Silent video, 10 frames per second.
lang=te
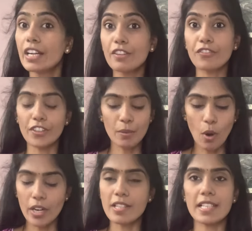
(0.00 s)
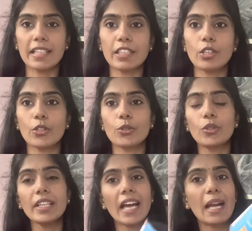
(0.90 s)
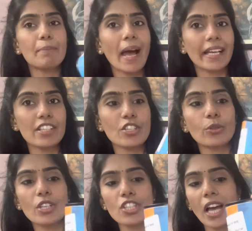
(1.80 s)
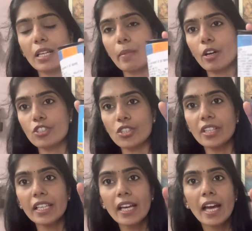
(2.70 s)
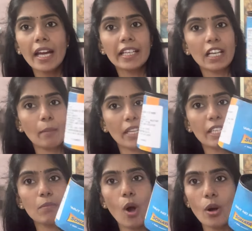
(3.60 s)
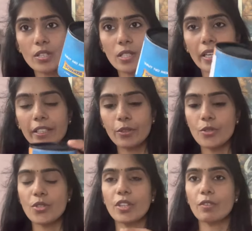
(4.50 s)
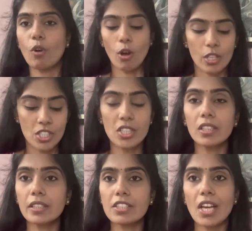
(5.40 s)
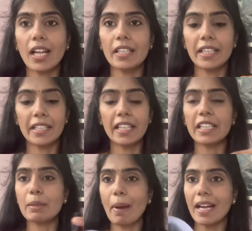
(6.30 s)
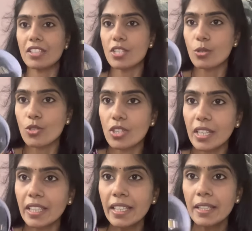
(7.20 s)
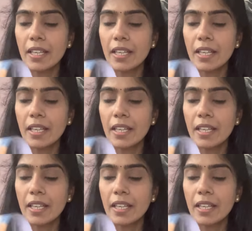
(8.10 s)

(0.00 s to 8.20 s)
డిఫరెంట్ మోడల్స్లో అయితే దొరుకుతుంది అండ్ ప్యాకేజింగ్ కూడా చాలా బాగా వచ్చింది ఇట్లా మనకి బాక్స్లో అయితే వస్తుంది వాచ్ చాలా నీట్గా అయితే ప్యాక్ చేసి వచ్చిందండి